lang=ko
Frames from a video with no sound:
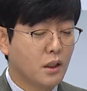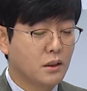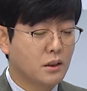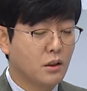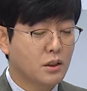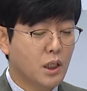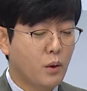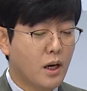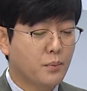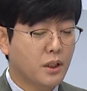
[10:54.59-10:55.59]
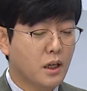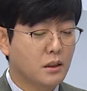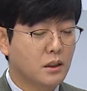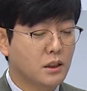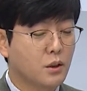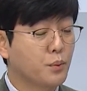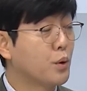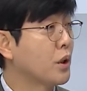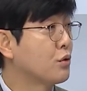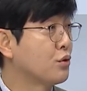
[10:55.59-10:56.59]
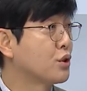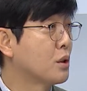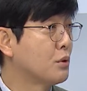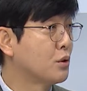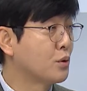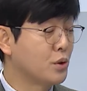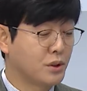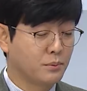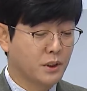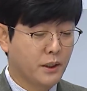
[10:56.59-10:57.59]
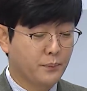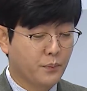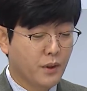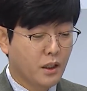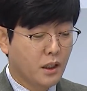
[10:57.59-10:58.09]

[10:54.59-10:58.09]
지역사회 함께하는 직업교육에 중점을 두고 있습니다. 네.